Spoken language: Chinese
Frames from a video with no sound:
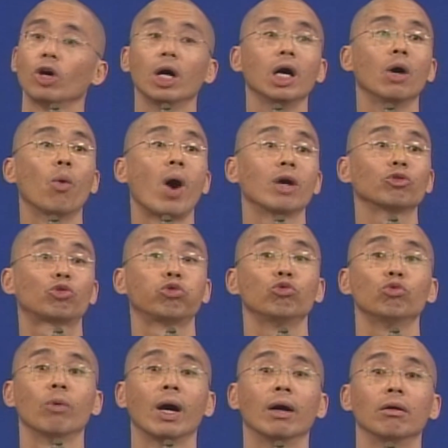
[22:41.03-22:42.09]
恶王出
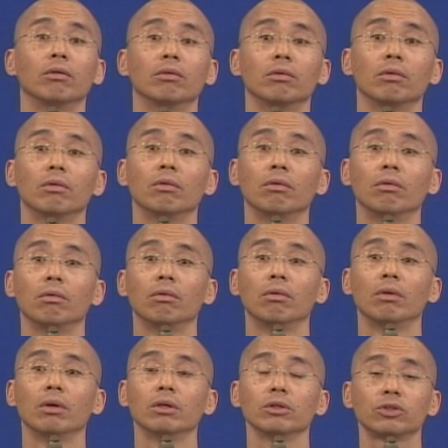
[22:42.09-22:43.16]
嘛，
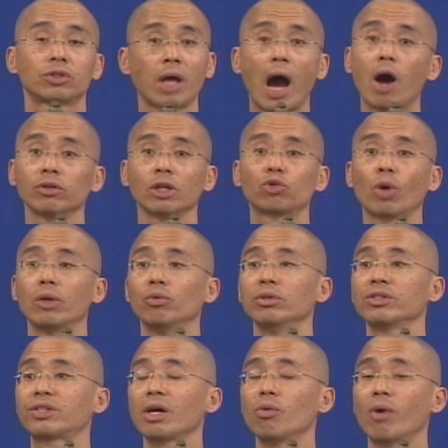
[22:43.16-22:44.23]
好的转轮
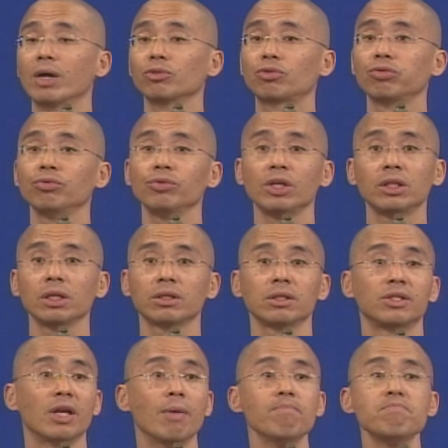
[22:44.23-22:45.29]
圣王出，一定是
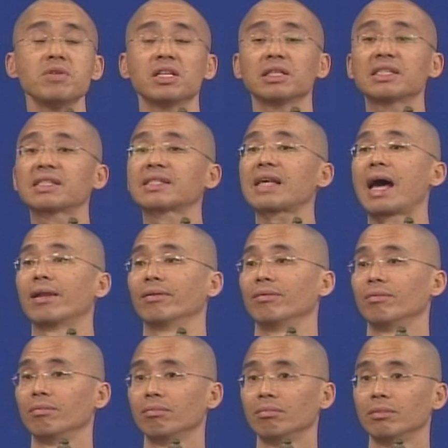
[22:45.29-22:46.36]
人民善，
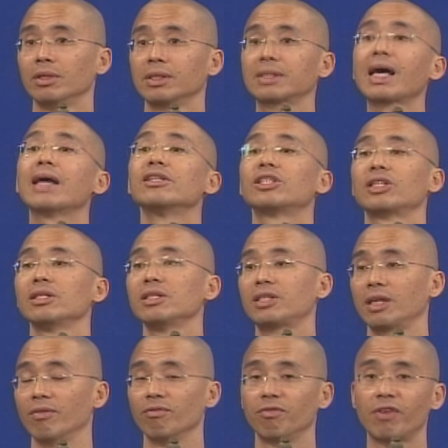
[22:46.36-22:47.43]
善心
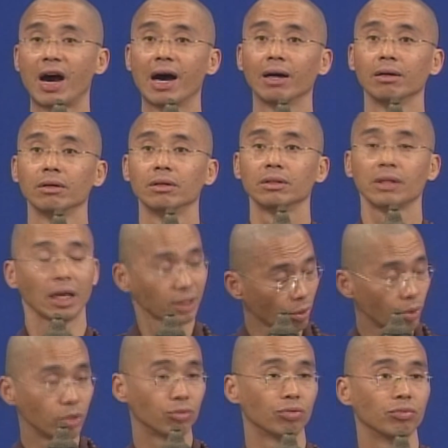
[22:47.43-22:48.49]
显发，他才
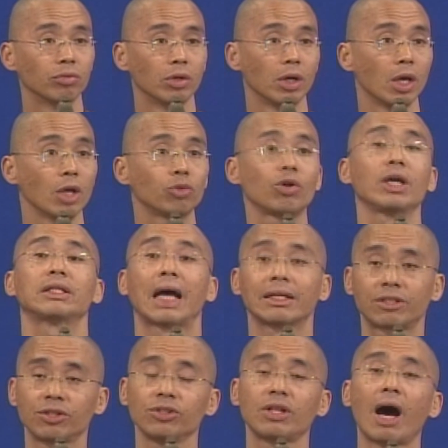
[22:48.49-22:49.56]
会出。所以他
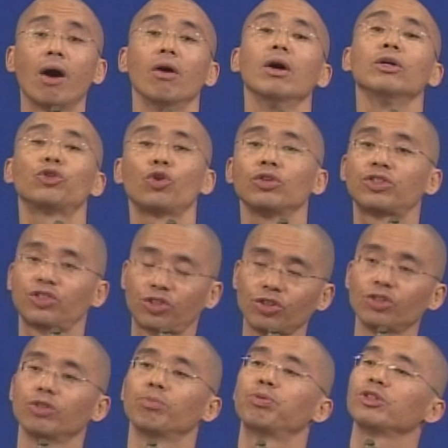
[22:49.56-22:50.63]
知道去
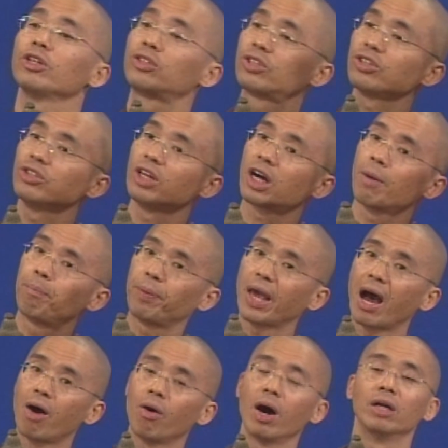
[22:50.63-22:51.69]
治，不是治那个
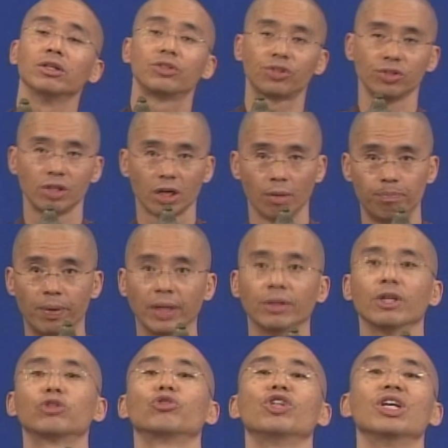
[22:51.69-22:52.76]
标，而是治那个本，
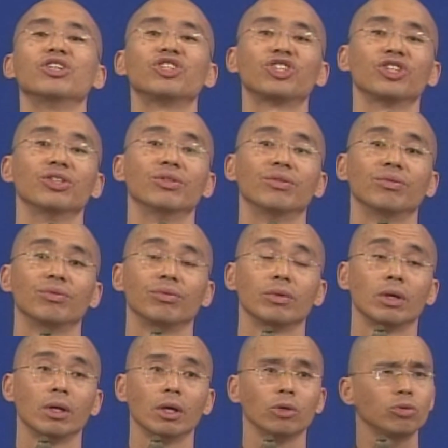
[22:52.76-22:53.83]
那就人心。
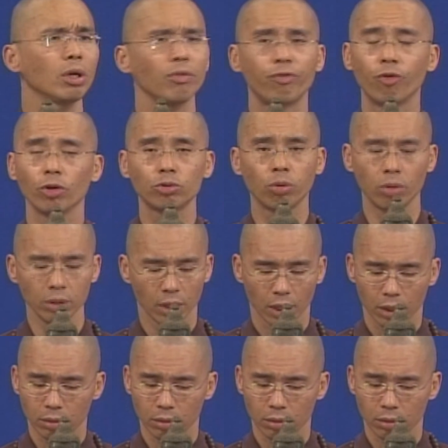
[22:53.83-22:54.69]
所以佛陀